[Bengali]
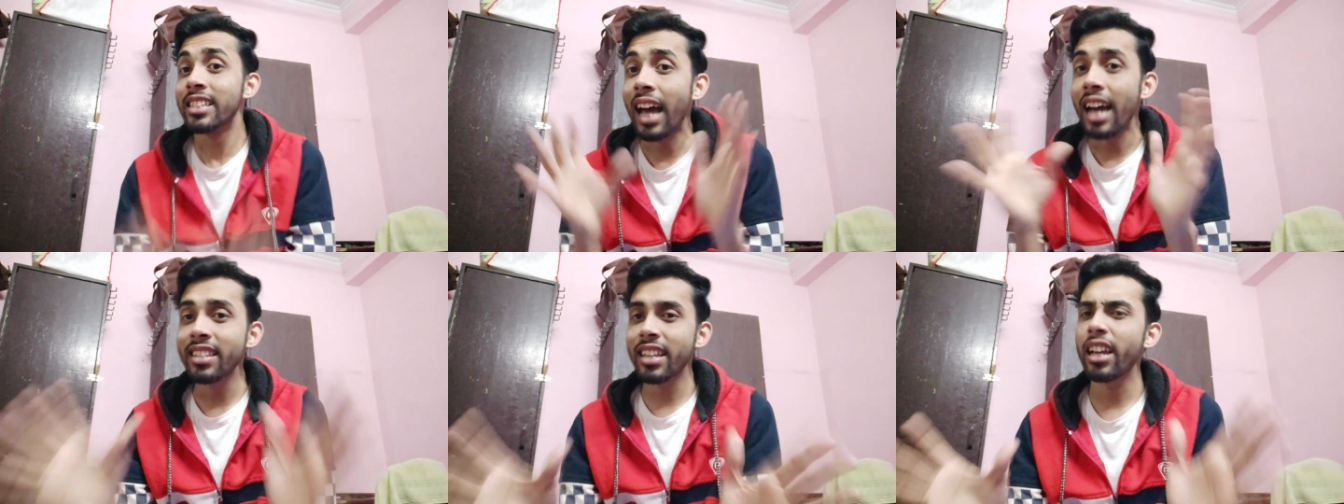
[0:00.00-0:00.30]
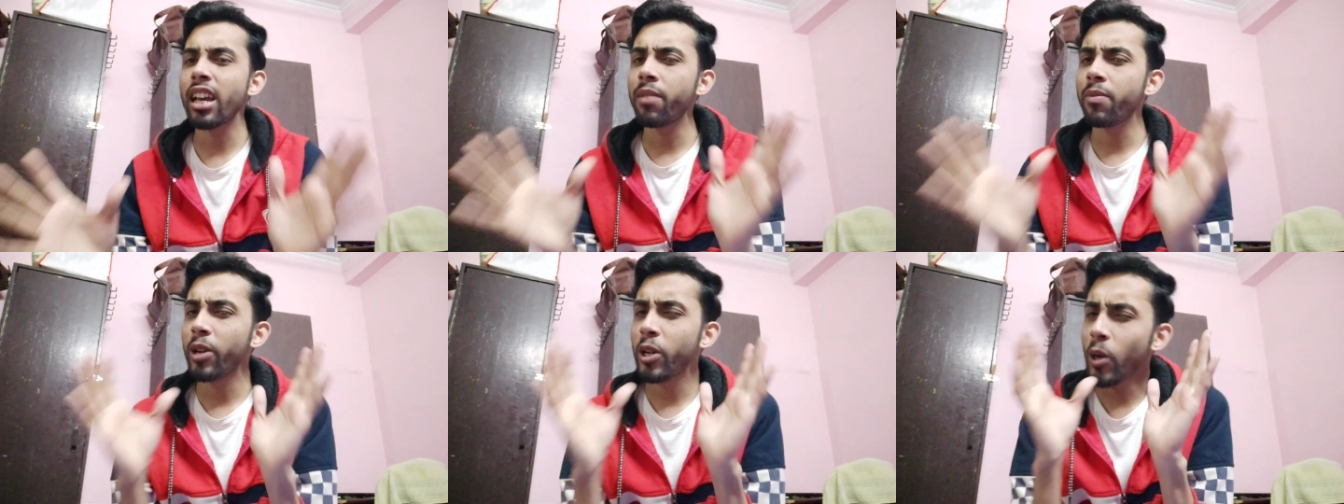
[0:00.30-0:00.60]
যাই
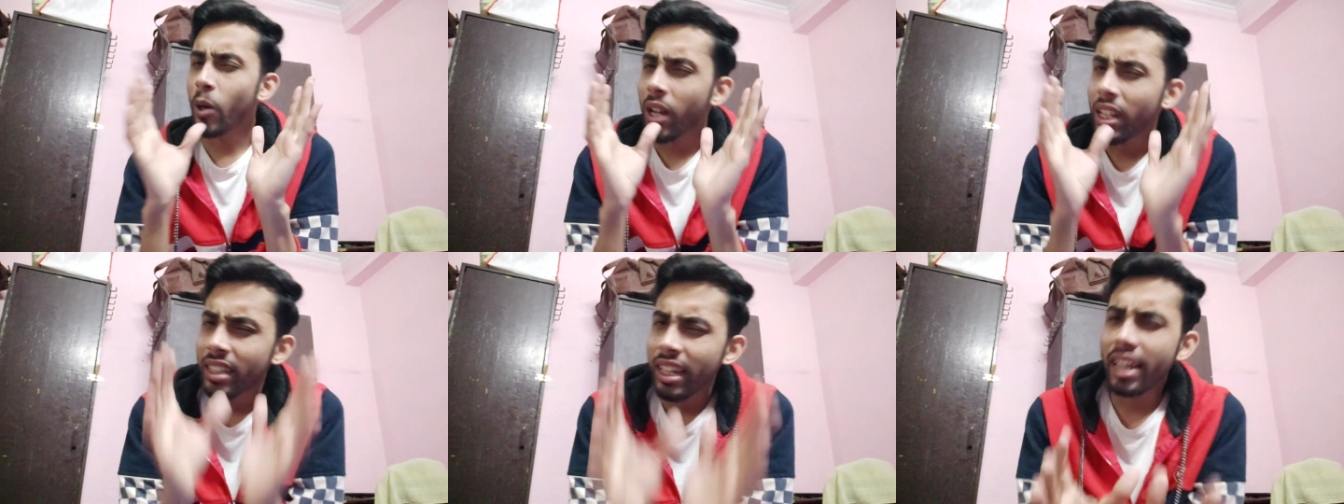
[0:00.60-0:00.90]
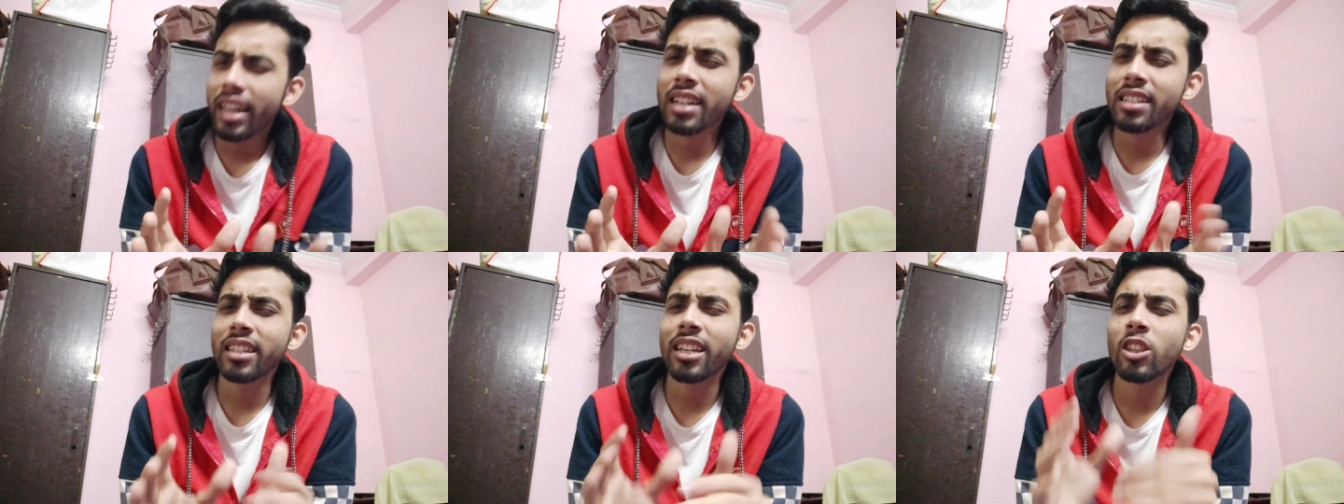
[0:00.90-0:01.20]
যাই এই ভিডিওটা
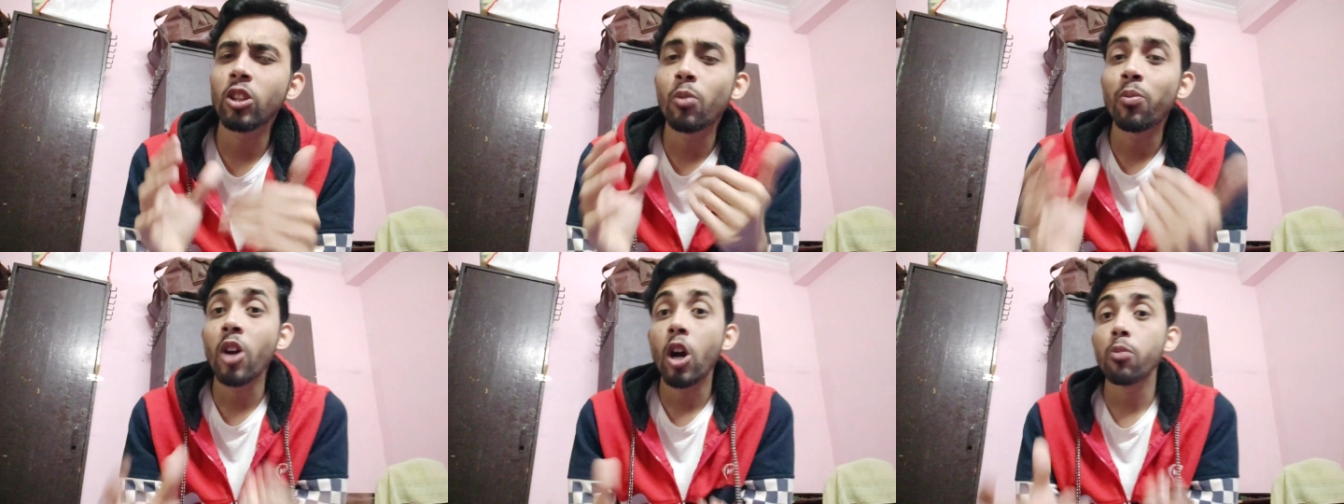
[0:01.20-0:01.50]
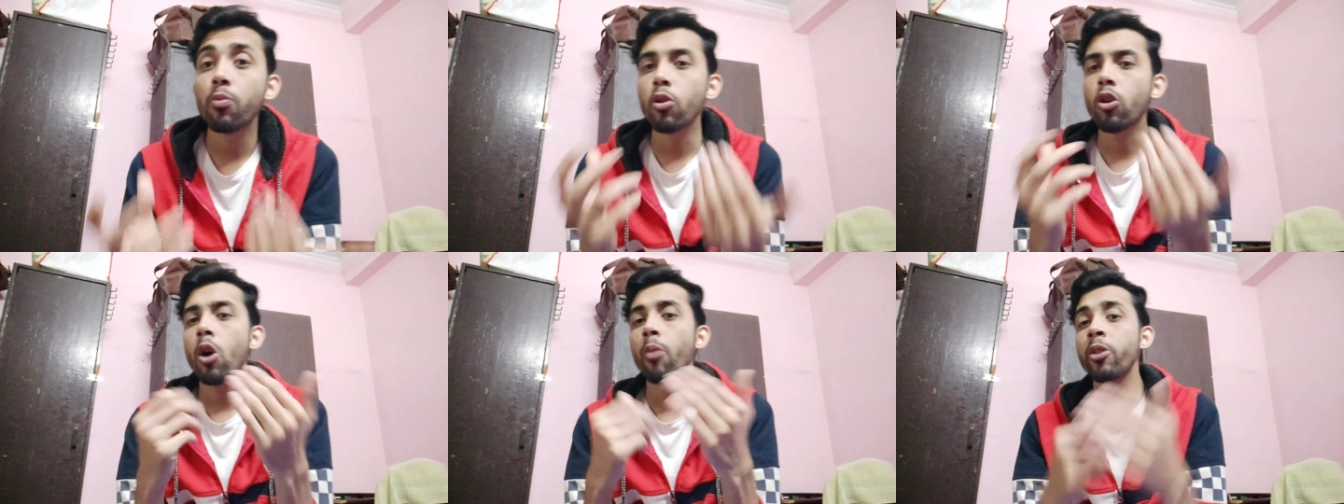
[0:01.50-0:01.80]
দেই আছেন তোমরা
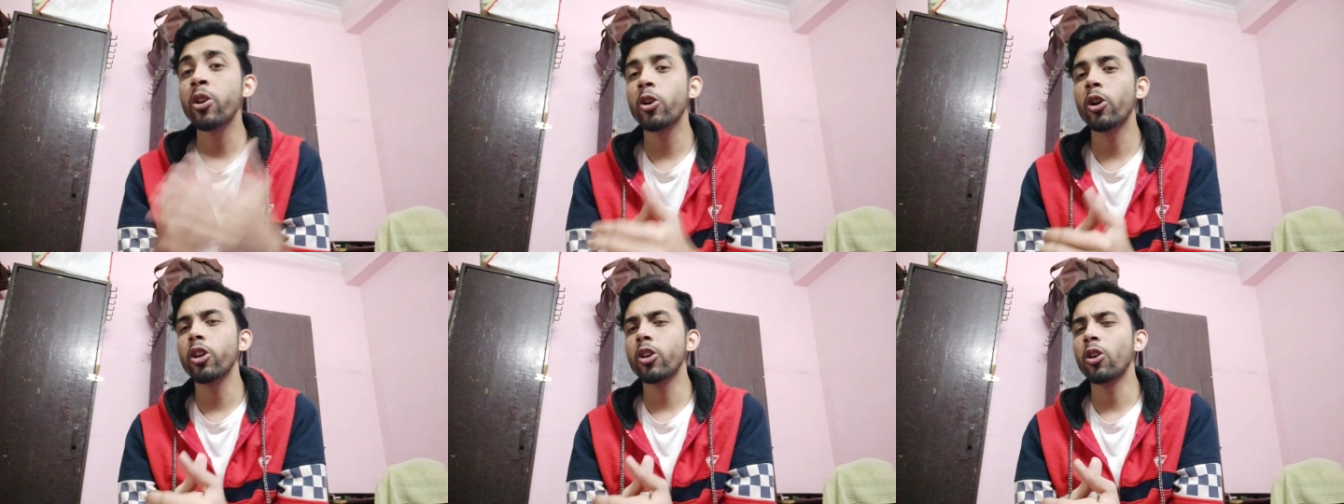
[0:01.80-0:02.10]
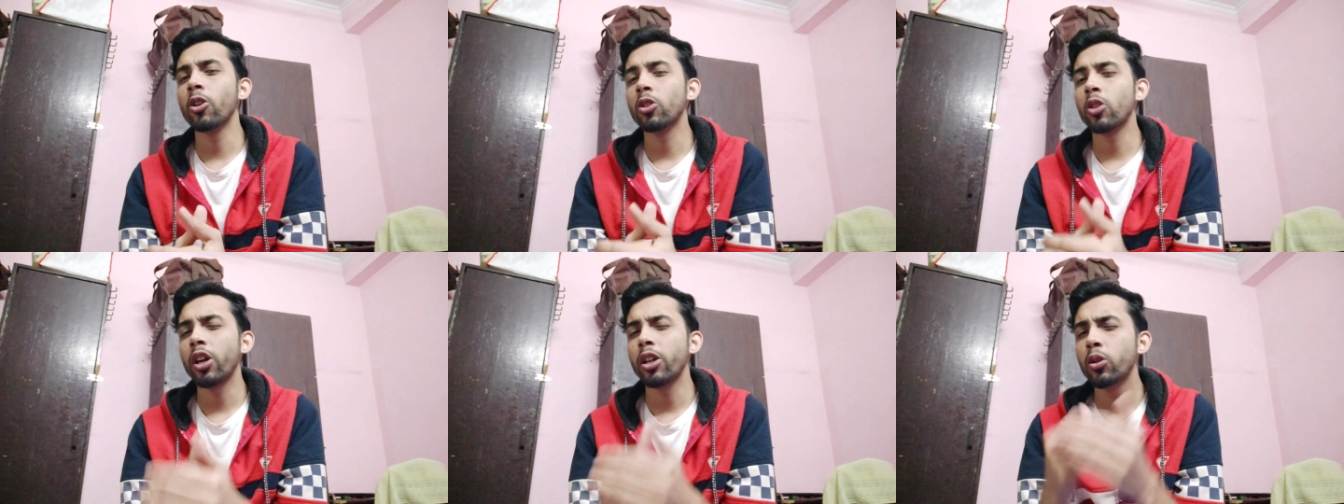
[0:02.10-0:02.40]
অল্প কমেন্ট করি
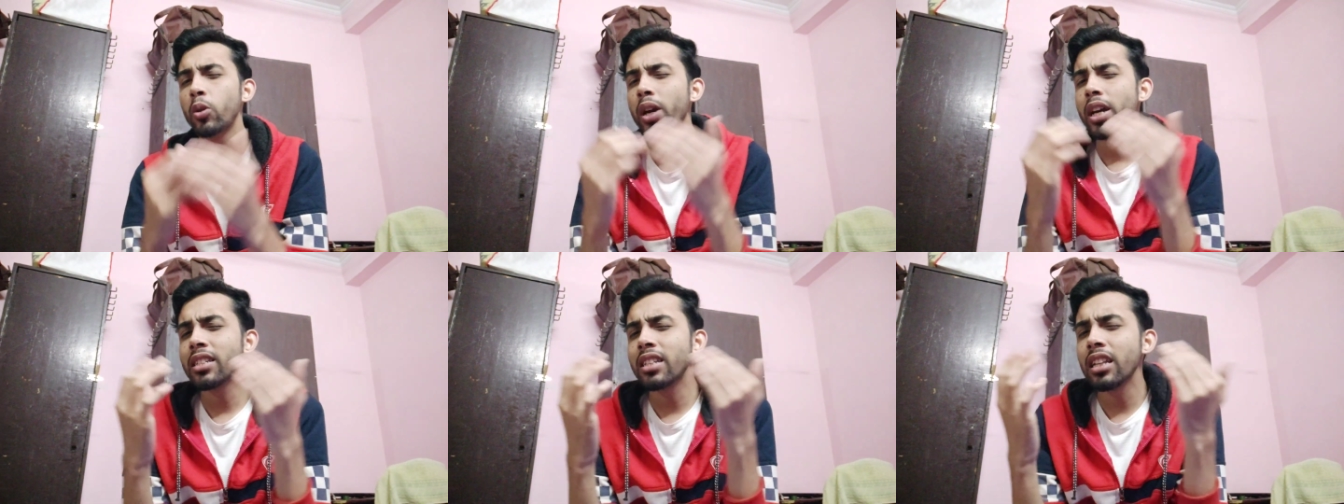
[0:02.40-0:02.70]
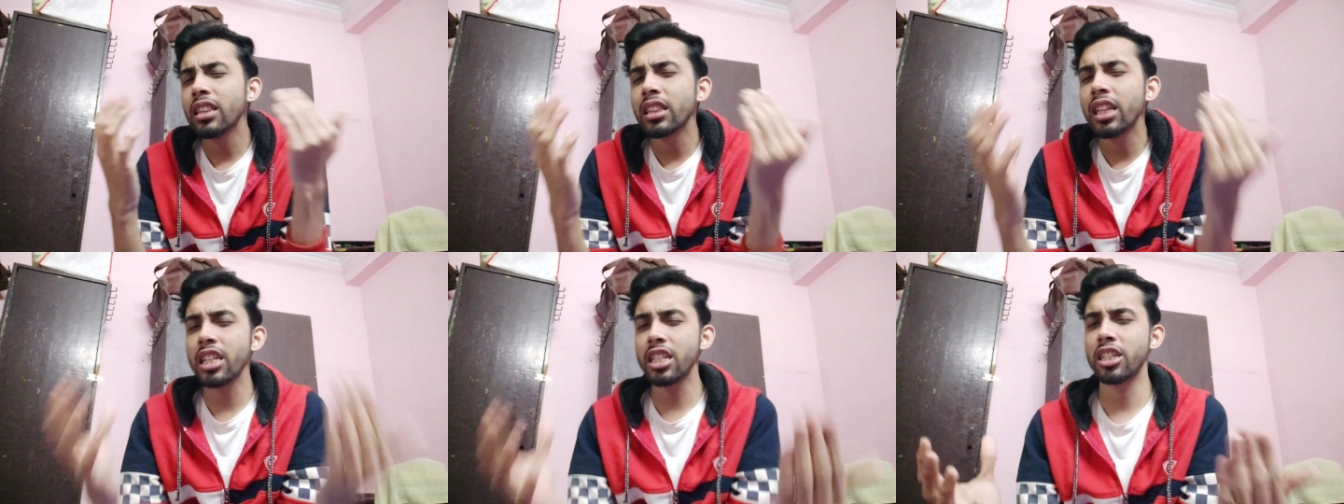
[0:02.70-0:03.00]
কন্ত দুই
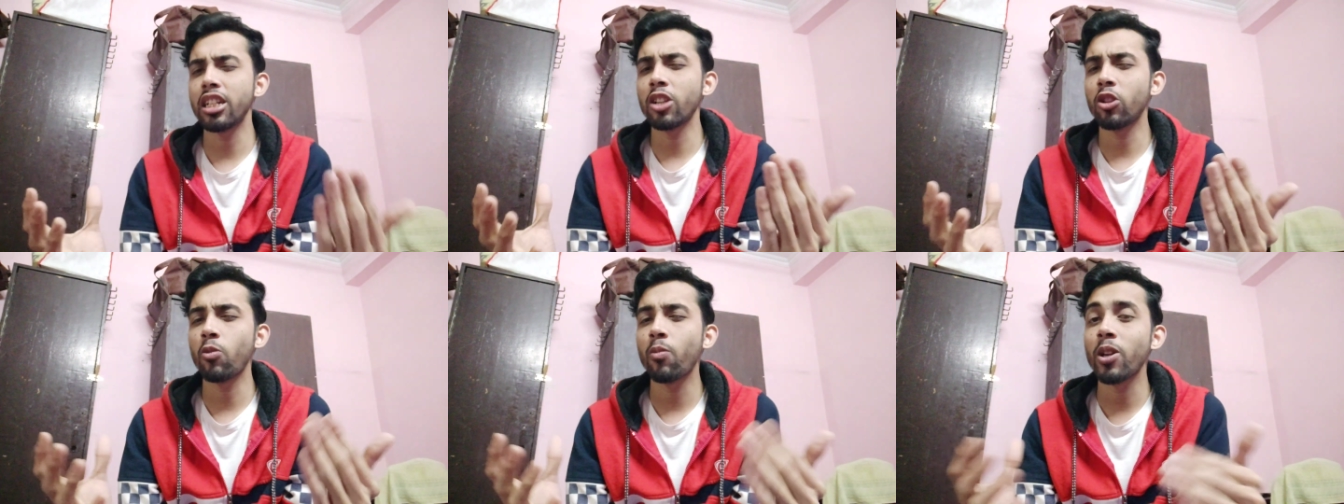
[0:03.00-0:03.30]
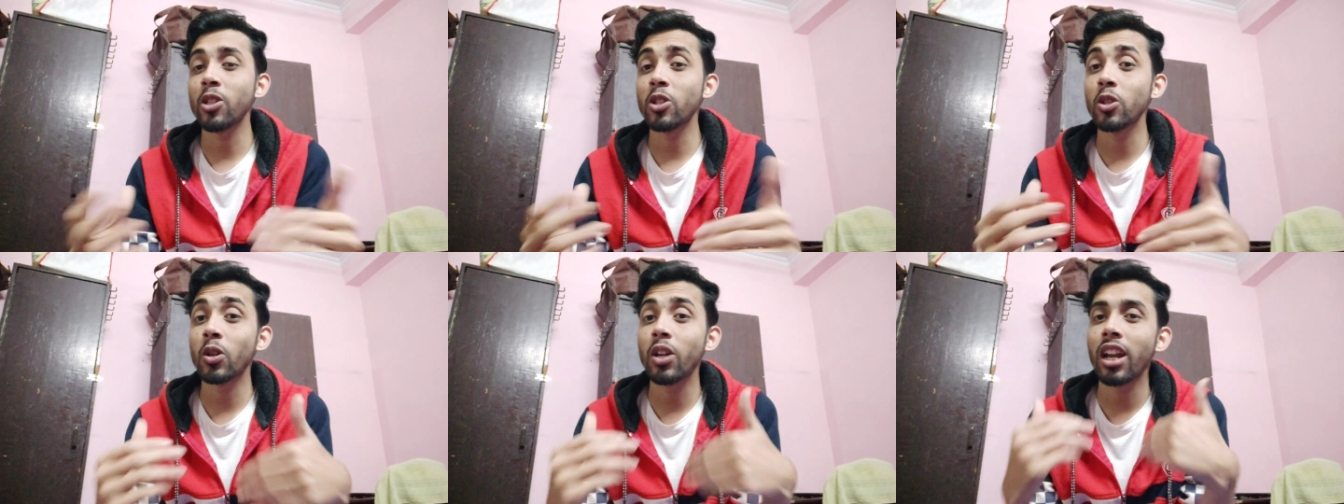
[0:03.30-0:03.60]
হাজার তেইশে
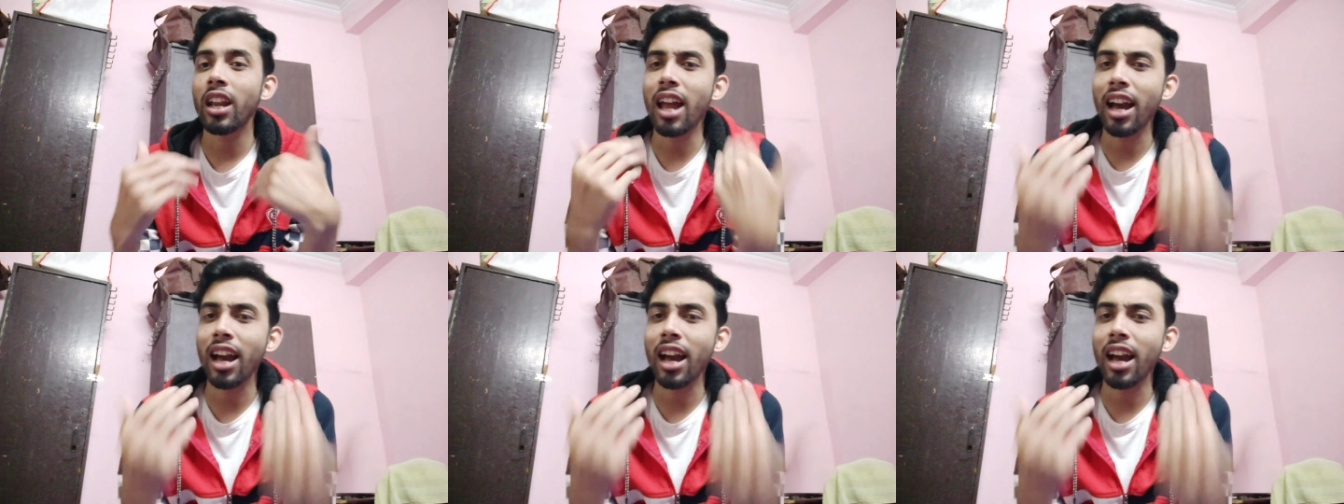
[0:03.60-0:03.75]
তোমার জন্য